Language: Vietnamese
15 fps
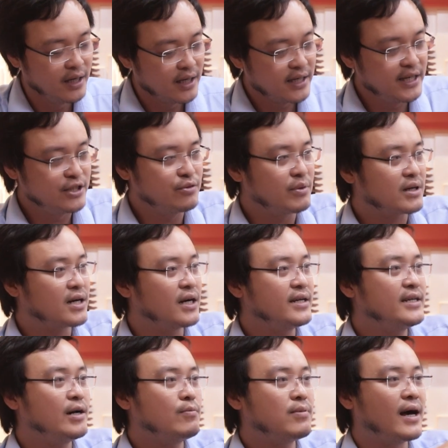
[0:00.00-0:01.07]
Khi chúng ta cất
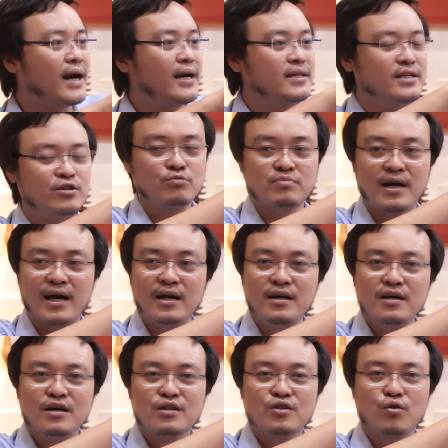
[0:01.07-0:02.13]
nắp lại chúng ta
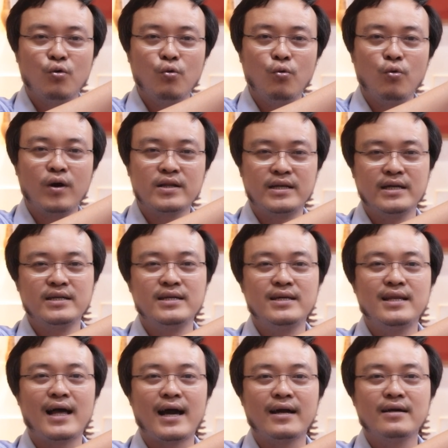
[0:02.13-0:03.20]
thu cái thiên khí
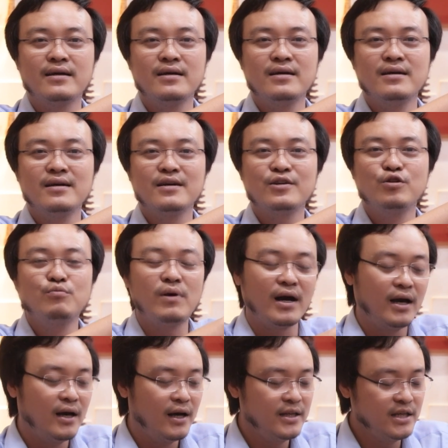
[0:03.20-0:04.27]
lại, đúng không ạ?